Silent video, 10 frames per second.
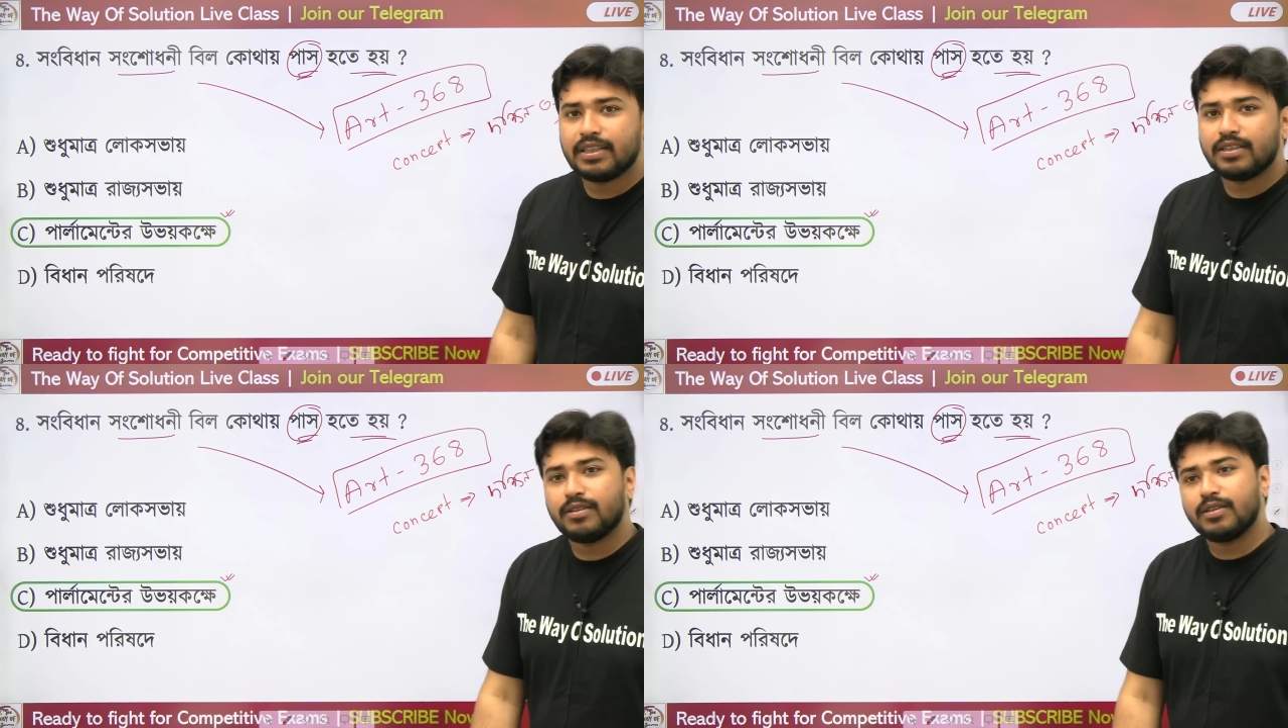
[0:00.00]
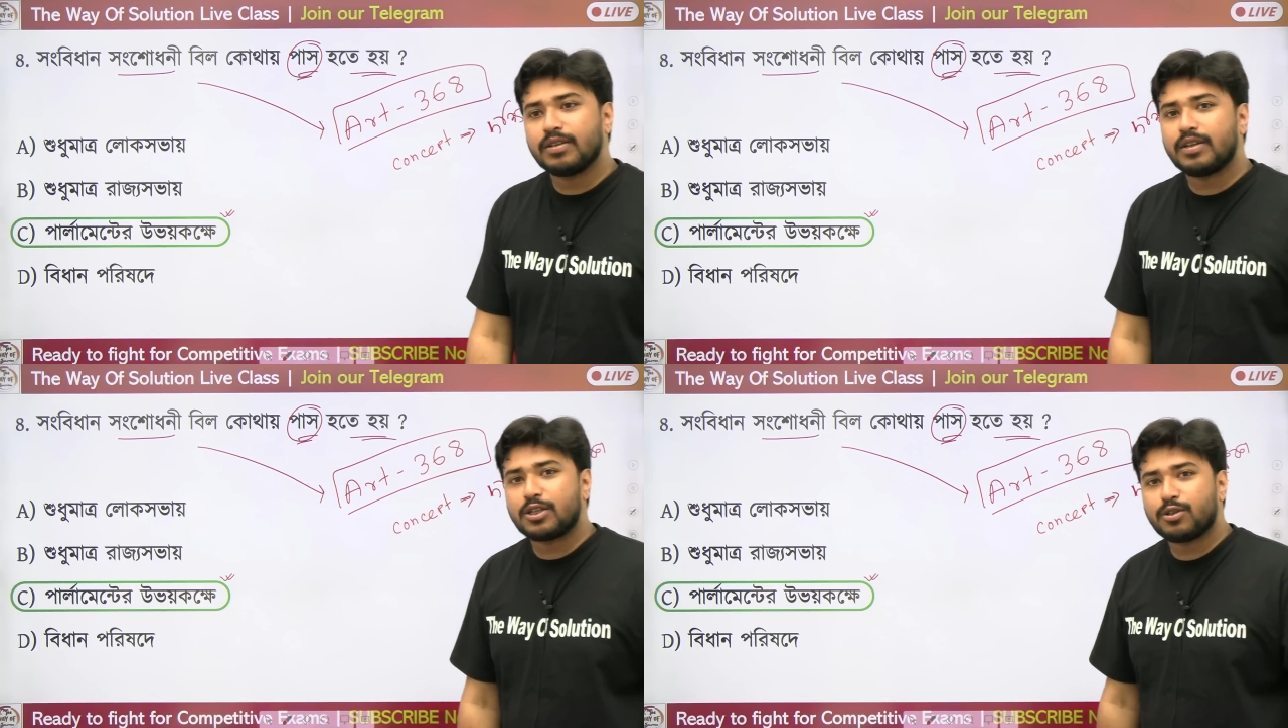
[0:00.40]
তখন
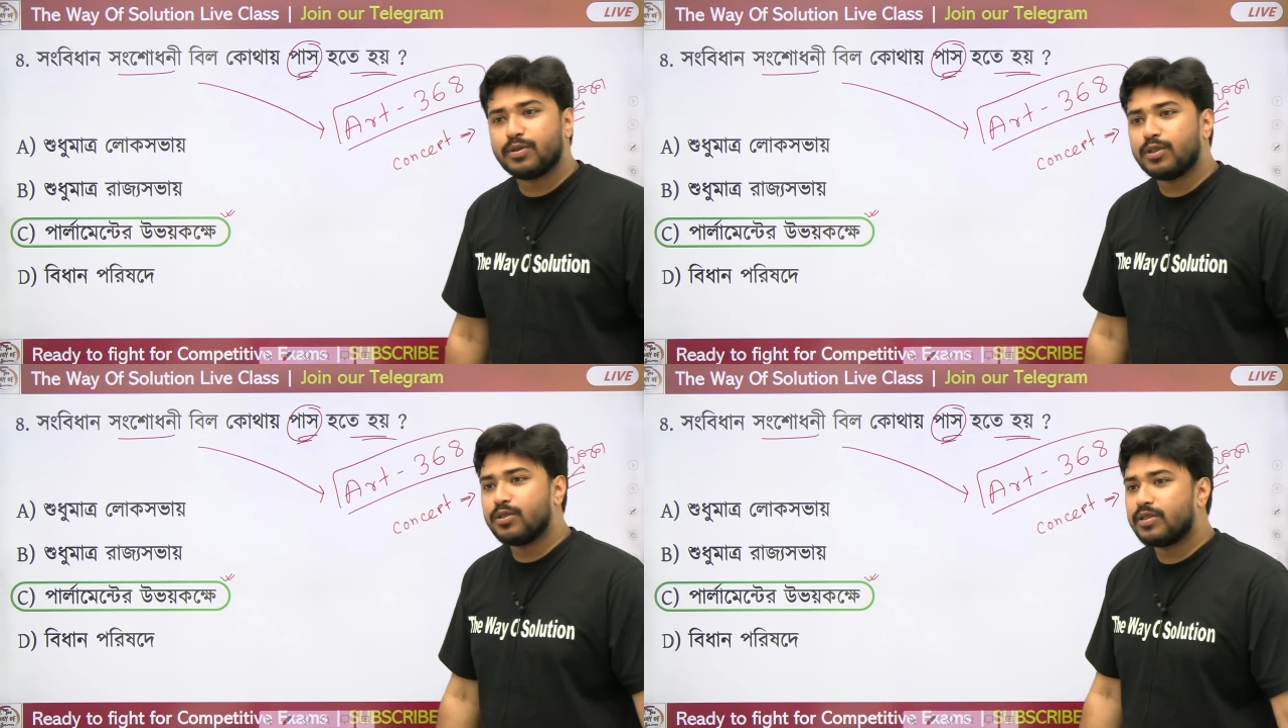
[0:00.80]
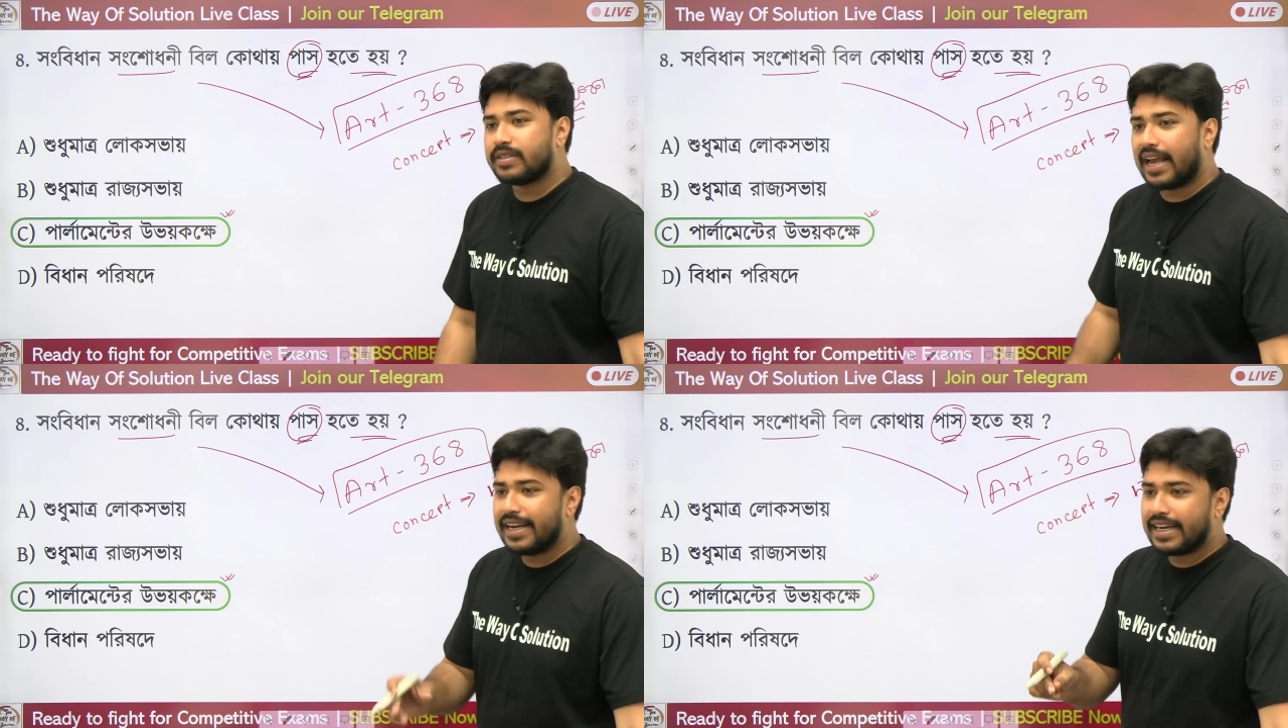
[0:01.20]
কিন্তু রাষ্ট্রপতি যদি
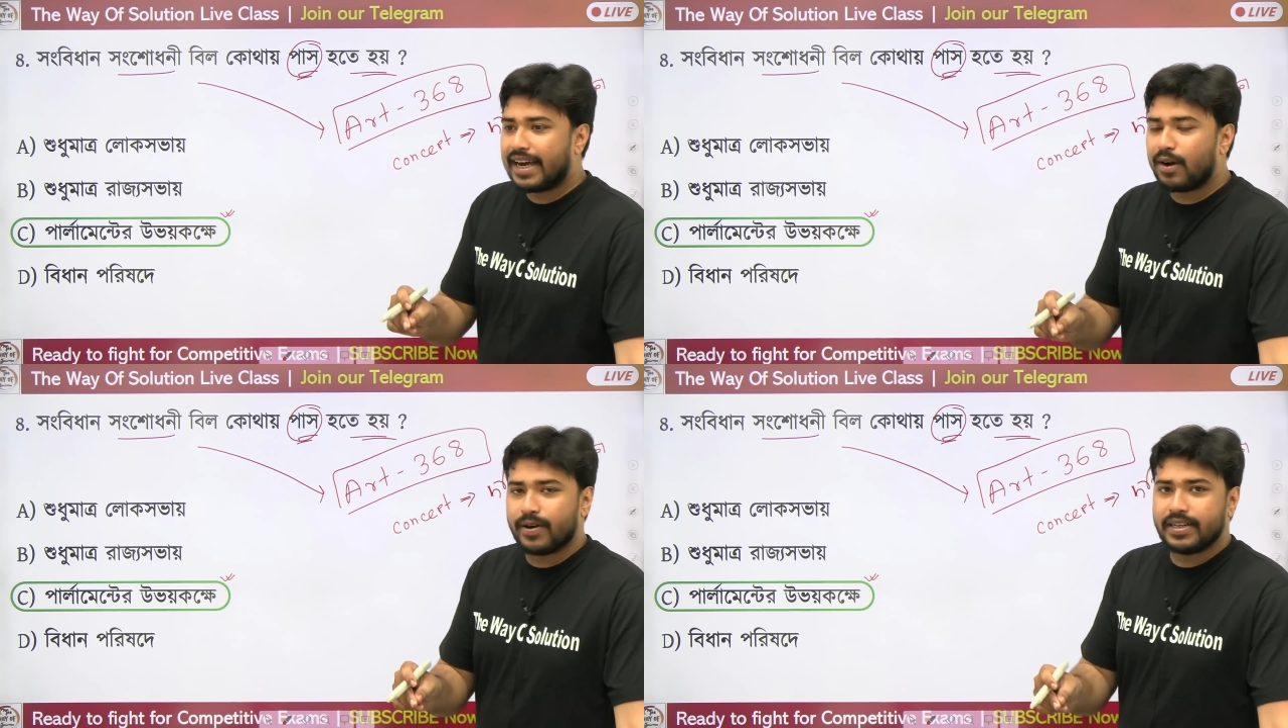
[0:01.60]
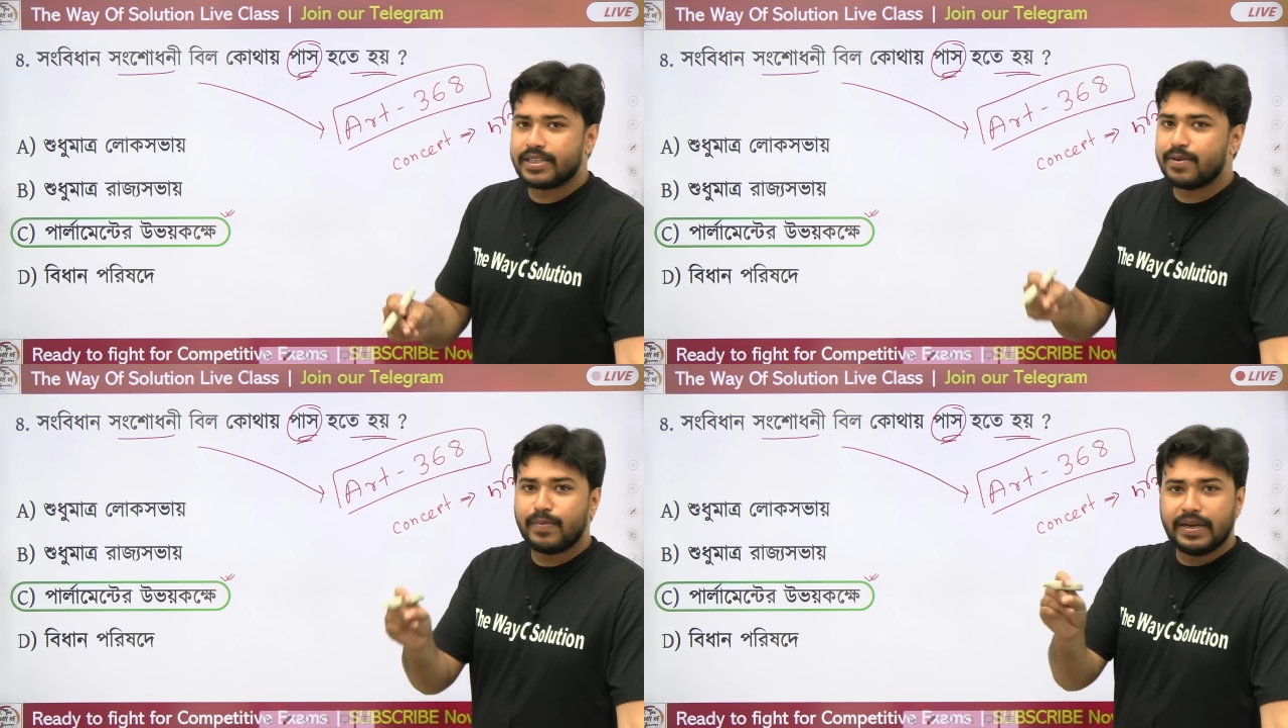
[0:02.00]
সাইন না করে
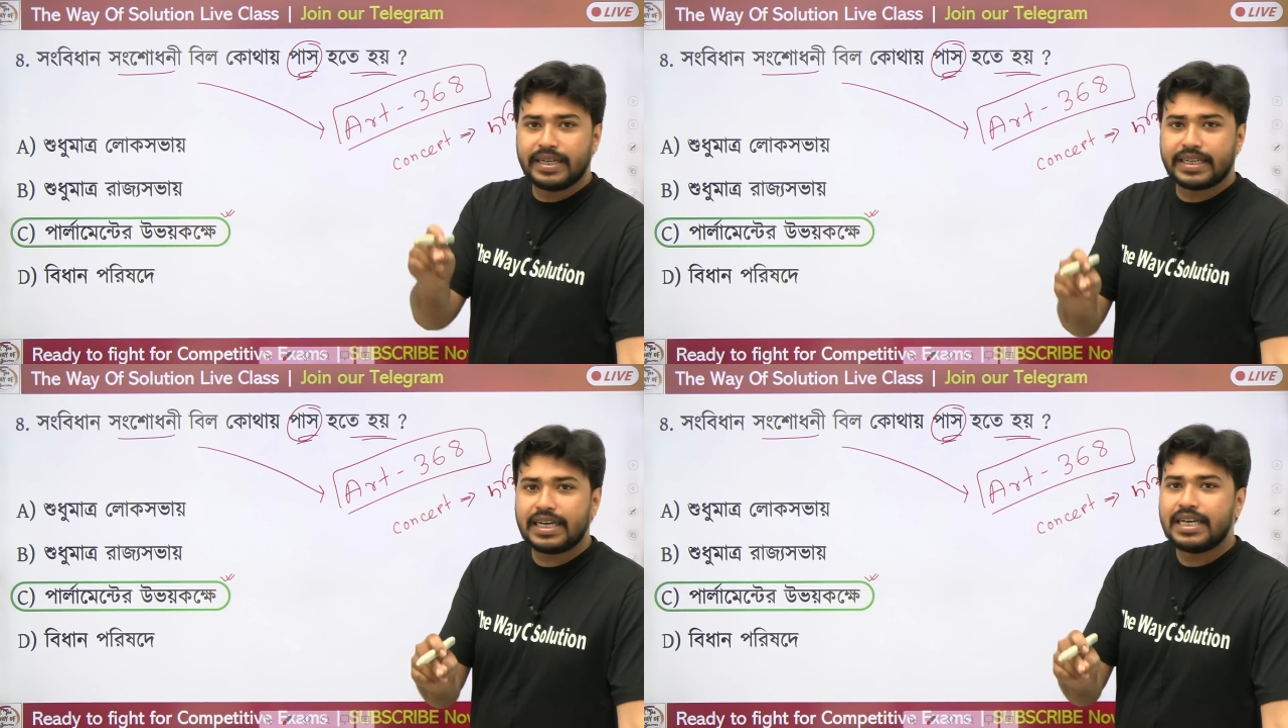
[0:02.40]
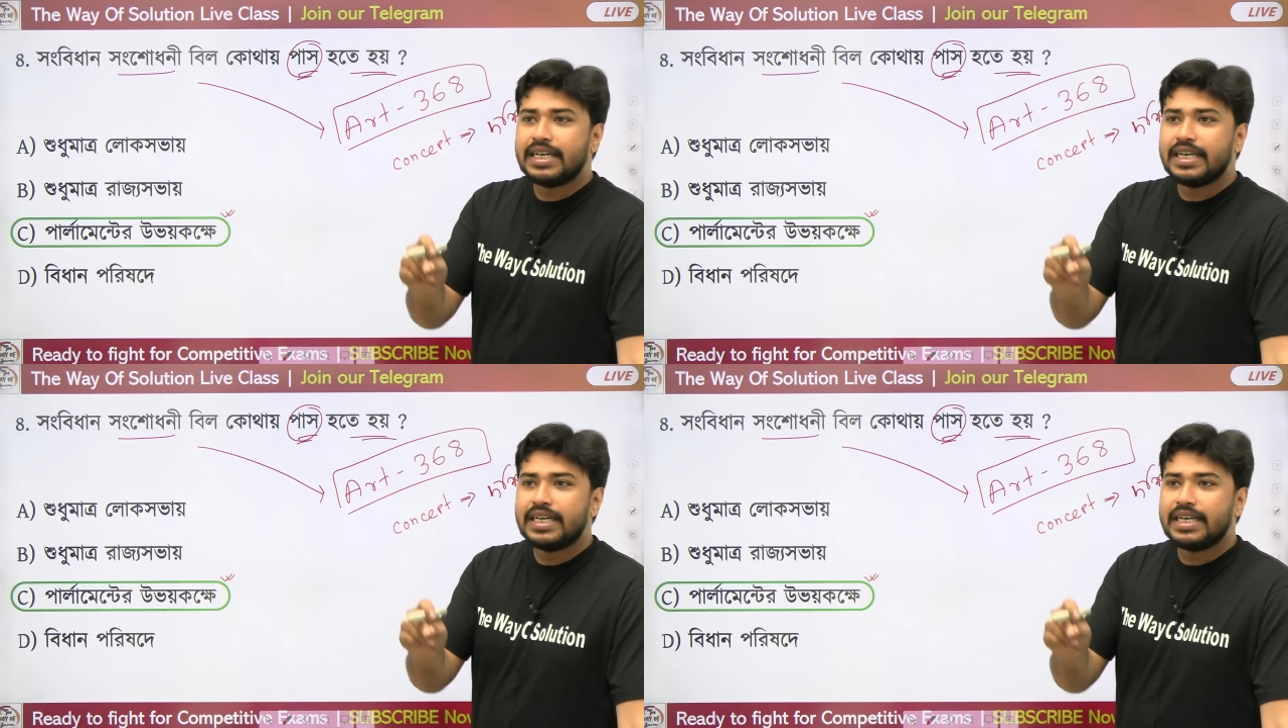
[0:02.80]
সে বিলটা